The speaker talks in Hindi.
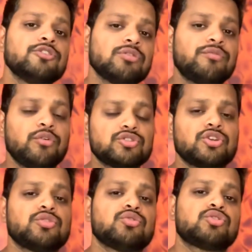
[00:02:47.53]
तो वो जो
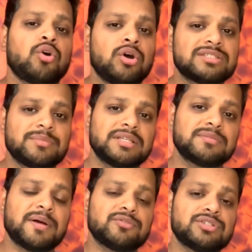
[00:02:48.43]
ना दोस्तों और
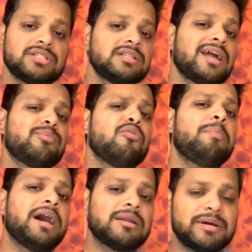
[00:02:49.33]
जबरदस्त बात हो जाती थी आपको
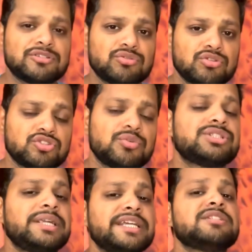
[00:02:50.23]
बार बार जो दोस्तों
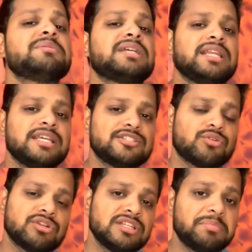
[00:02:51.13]
सेटिंग्स में जाने की
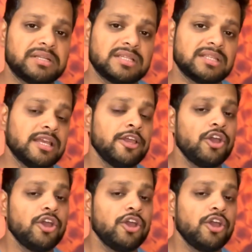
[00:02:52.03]
जरूरत नहीं पड़ती थी